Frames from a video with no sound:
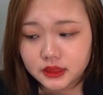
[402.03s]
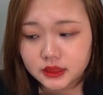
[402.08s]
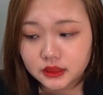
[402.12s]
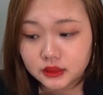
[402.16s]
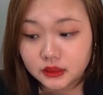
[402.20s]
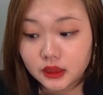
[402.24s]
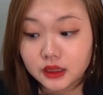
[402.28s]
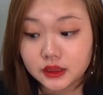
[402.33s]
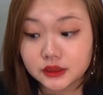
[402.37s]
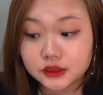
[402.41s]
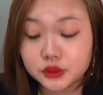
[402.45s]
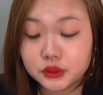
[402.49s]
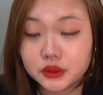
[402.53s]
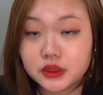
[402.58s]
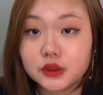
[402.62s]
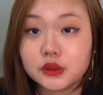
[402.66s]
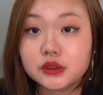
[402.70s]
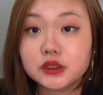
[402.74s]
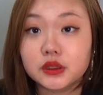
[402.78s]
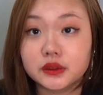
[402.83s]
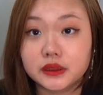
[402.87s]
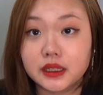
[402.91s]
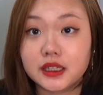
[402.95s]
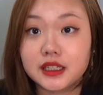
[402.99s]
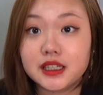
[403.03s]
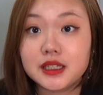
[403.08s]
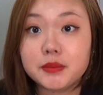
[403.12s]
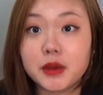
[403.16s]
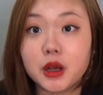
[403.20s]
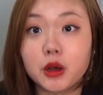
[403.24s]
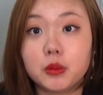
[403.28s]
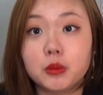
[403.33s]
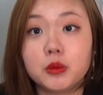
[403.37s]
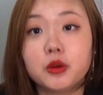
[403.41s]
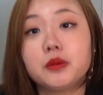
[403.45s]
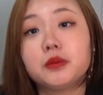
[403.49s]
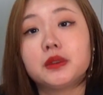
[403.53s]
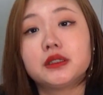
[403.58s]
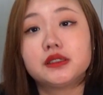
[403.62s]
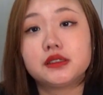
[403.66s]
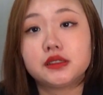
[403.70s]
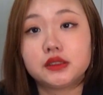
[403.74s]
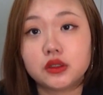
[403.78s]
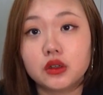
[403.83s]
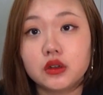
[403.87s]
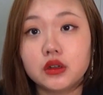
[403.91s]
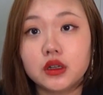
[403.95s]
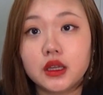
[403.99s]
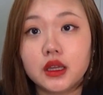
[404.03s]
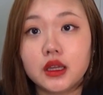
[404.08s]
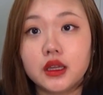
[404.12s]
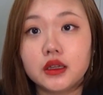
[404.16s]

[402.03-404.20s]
なんかそれこそね今思えばですよ